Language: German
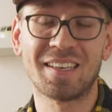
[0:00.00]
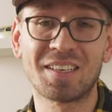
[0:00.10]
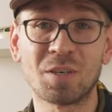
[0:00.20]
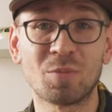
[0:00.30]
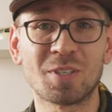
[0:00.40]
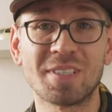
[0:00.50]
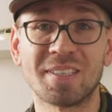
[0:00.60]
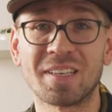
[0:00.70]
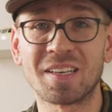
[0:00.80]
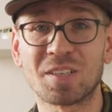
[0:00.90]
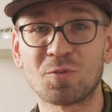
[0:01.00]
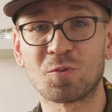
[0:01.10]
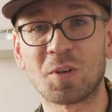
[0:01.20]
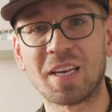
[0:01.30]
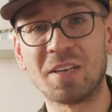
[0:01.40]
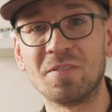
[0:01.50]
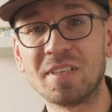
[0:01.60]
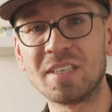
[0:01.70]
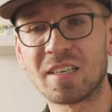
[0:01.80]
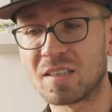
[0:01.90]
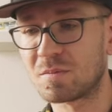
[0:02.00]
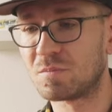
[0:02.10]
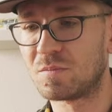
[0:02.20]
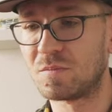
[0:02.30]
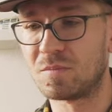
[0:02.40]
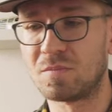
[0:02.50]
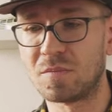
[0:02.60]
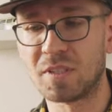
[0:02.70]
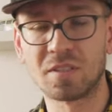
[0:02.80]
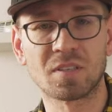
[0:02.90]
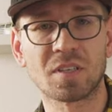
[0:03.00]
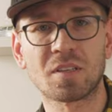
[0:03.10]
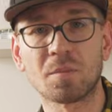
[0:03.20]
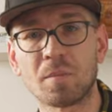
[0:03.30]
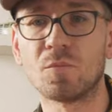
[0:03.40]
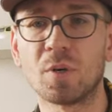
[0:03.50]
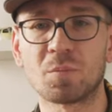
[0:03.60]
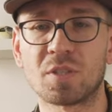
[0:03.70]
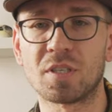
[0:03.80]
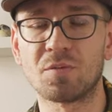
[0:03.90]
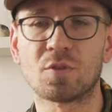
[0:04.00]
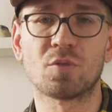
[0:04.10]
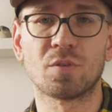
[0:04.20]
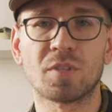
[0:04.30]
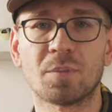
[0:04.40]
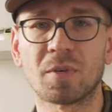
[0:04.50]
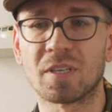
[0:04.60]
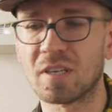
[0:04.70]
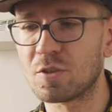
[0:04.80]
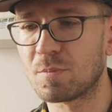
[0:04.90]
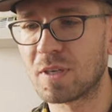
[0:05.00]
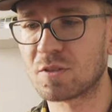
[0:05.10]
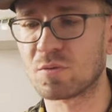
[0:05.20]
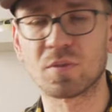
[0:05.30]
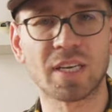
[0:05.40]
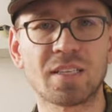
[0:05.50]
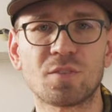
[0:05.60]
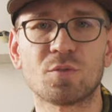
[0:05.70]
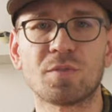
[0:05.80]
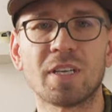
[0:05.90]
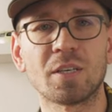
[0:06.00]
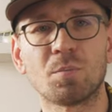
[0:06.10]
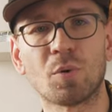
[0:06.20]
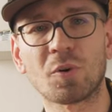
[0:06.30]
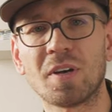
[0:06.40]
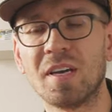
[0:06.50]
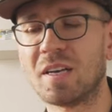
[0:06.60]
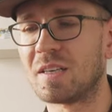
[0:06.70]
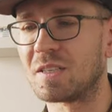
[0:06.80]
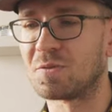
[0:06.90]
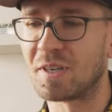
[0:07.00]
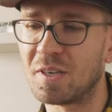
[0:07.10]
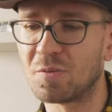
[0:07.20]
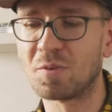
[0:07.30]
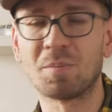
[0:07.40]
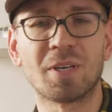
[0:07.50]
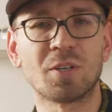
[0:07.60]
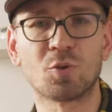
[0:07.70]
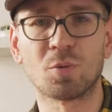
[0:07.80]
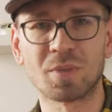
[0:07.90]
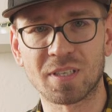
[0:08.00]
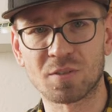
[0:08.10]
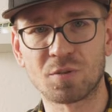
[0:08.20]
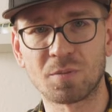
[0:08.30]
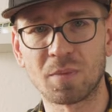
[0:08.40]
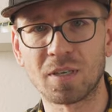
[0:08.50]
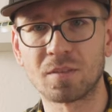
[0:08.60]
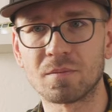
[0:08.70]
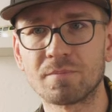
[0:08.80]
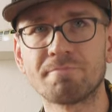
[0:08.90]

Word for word: Dann kam plötzlich eine Nachricht von Nvidia, die gesagt haben, wir haben gesehen, was du auf deinem Kanal so machst, hättest du vielleicht Bock, dass wir irgendwie mal eine Kooperation machen.